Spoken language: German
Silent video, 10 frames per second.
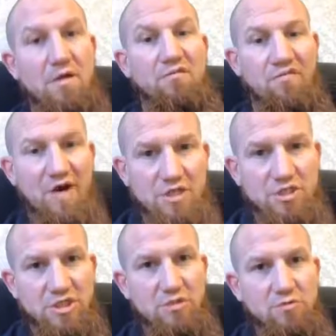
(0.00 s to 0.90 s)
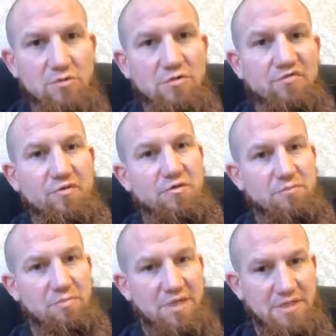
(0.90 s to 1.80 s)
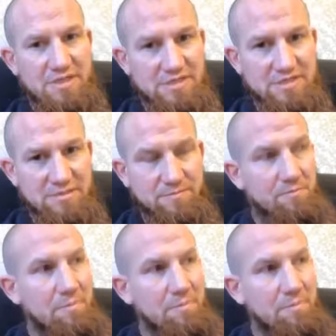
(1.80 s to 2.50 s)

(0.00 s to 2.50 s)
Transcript: Und wahrlich, die Güte führt zum Paradies.